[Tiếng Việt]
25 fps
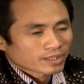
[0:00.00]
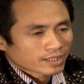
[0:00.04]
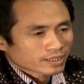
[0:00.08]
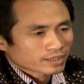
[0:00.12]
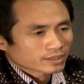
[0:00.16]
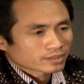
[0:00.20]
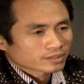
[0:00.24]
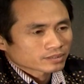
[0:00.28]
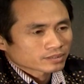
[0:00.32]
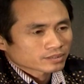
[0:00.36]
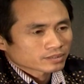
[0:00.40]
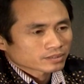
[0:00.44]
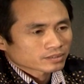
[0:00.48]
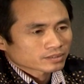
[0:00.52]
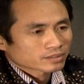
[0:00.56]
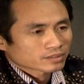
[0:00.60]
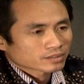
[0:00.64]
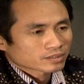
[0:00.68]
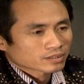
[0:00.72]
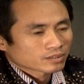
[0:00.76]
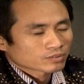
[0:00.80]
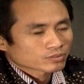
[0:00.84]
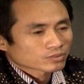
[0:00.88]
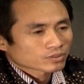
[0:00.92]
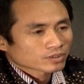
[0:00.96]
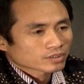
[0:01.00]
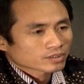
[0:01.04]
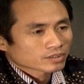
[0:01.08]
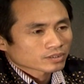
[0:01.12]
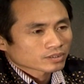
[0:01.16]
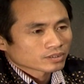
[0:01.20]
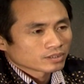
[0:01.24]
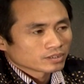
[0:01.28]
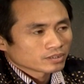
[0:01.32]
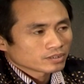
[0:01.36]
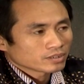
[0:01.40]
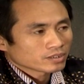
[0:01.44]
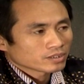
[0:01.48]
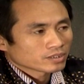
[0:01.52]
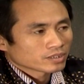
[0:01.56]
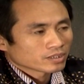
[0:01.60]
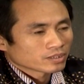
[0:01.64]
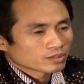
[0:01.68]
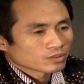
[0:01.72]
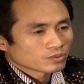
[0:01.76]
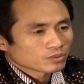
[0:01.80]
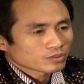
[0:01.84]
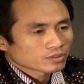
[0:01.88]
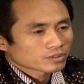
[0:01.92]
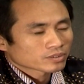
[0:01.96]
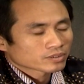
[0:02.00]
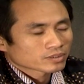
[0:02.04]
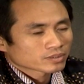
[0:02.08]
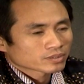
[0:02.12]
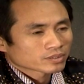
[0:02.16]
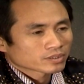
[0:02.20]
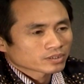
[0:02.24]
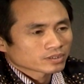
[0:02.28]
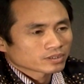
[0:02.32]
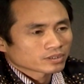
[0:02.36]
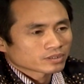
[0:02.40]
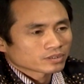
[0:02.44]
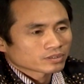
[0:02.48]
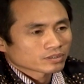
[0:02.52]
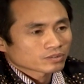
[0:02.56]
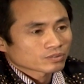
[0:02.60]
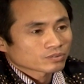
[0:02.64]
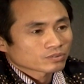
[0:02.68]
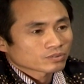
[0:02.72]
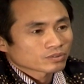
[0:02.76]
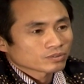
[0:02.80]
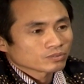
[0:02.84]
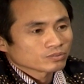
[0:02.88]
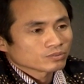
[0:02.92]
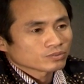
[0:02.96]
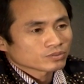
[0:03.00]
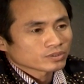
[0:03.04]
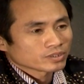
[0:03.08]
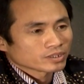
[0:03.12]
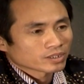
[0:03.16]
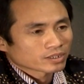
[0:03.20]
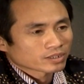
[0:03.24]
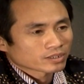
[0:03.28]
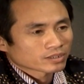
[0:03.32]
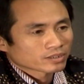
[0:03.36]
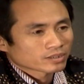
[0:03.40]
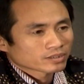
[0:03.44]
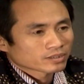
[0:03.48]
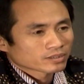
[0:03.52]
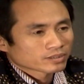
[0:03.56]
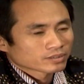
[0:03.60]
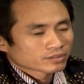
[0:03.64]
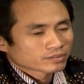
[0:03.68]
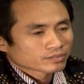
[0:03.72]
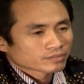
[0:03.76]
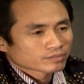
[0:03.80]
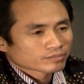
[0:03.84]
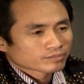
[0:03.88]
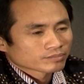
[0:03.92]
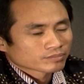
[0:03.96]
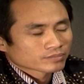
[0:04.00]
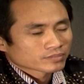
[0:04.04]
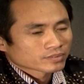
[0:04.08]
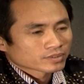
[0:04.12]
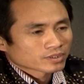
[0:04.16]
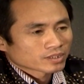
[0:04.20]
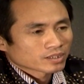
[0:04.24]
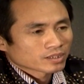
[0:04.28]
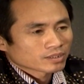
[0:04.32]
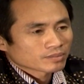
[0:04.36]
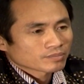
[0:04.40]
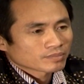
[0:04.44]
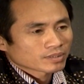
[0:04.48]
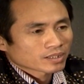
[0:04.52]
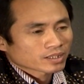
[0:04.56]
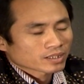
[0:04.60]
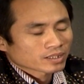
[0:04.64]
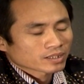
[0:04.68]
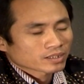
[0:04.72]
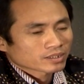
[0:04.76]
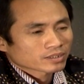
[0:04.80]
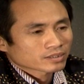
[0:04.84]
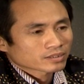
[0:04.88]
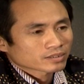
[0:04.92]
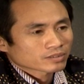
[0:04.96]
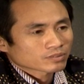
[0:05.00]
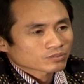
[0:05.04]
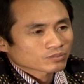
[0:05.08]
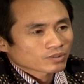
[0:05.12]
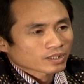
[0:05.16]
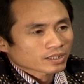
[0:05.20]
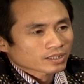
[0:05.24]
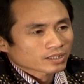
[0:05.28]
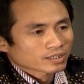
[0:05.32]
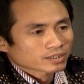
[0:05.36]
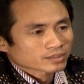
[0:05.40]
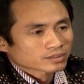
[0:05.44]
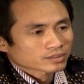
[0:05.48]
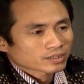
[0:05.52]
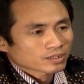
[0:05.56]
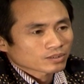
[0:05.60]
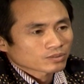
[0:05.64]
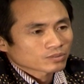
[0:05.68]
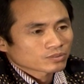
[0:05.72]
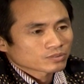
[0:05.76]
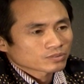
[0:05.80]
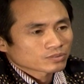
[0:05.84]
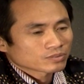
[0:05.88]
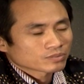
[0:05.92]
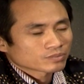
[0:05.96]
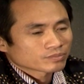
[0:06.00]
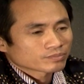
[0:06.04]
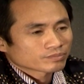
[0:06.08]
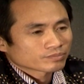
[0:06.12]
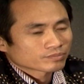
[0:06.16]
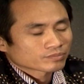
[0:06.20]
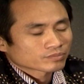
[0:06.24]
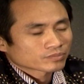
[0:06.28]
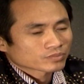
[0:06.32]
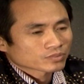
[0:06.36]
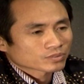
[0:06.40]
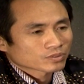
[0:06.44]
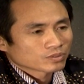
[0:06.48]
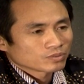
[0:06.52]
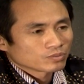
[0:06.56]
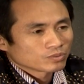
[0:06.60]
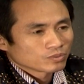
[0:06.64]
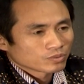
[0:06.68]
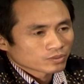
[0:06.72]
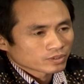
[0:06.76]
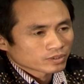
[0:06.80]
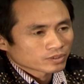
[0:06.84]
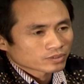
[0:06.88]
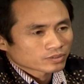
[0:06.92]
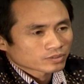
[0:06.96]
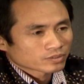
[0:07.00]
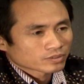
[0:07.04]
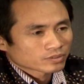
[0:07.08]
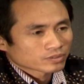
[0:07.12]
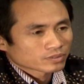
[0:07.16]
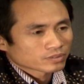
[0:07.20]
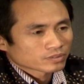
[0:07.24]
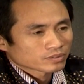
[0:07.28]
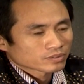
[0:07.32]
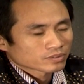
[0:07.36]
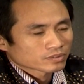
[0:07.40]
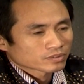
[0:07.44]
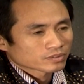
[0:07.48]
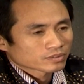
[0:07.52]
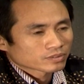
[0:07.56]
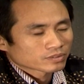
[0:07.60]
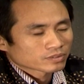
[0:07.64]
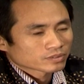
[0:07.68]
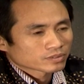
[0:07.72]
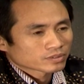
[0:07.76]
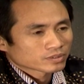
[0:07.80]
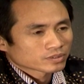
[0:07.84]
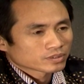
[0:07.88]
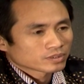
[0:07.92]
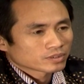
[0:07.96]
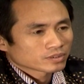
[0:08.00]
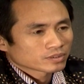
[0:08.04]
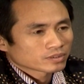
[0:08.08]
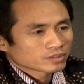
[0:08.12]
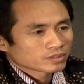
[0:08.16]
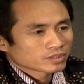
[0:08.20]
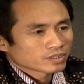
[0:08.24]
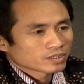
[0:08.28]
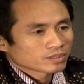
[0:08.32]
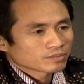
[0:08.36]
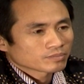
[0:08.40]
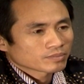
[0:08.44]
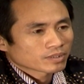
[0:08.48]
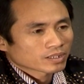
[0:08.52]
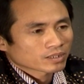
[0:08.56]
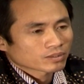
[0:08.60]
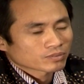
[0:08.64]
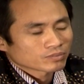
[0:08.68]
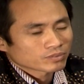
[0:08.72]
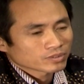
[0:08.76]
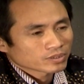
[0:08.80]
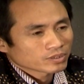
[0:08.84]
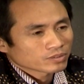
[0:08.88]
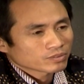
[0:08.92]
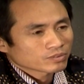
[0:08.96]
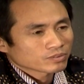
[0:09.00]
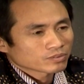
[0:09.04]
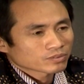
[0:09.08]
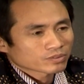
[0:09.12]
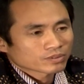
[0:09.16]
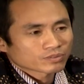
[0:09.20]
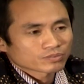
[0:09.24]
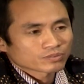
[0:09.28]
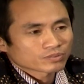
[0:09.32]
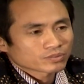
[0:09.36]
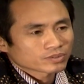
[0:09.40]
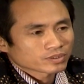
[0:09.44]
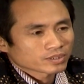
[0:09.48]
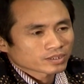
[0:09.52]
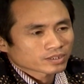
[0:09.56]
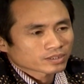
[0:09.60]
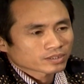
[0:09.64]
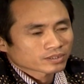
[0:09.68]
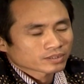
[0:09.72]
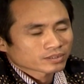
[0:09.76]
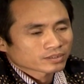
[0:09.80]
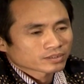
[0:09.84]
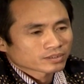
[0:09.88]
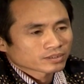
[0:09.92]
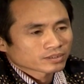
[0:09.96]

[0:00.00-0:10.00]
mạnh, công suất lớn để hút thì nó cũng không hút được. Thế mà cái quạt đằng sau cũng hút, nhưng nếu mà cũng yếu cũng không hút được.